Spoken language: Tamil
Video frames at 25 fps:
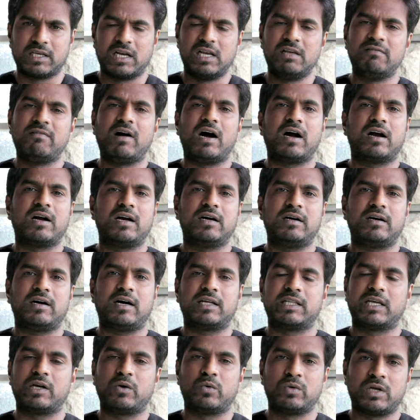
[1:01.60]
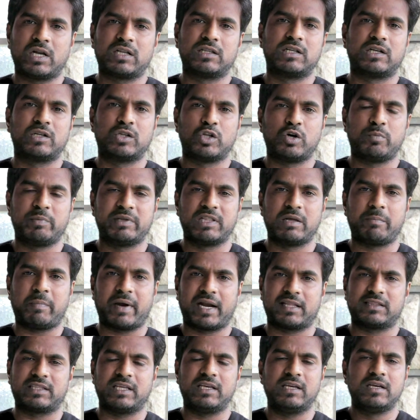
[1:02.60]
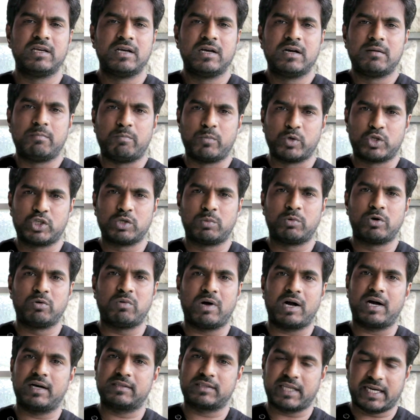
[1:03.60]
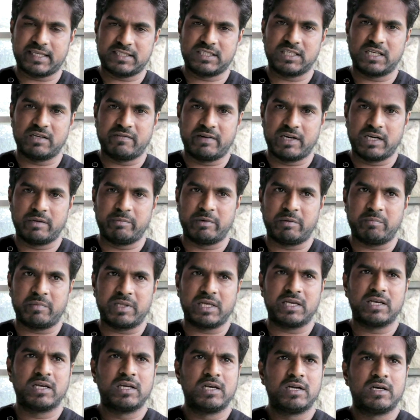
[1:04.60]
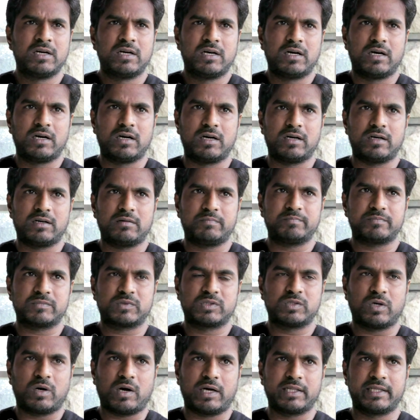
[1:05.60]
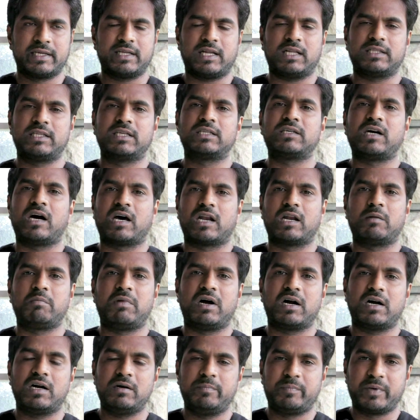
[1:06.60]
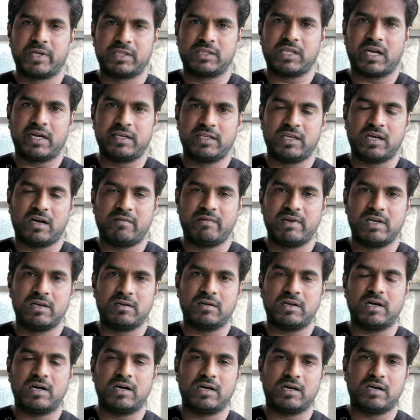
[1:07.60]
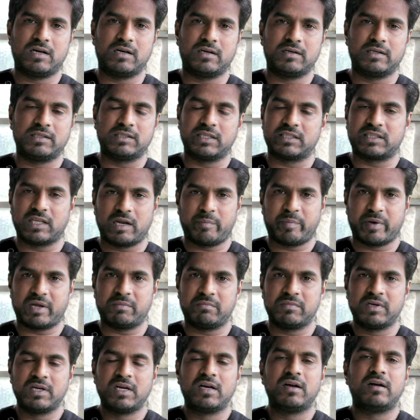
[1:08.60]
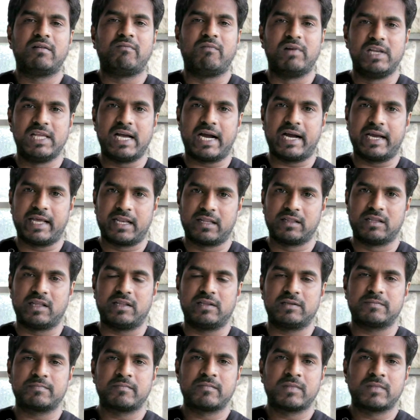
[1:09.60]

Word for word: தெளிவாக அதை உணர்ந்திருந்தோம் இந்த படத்தை முற்றுமுழுவாக தடை செய்ய வேண்டும் என்பதை ஸோ அதை அதன் காரணமாக பிரித்தானியாவில் இந்த திரைப்படம் வெளியாக இருந்தது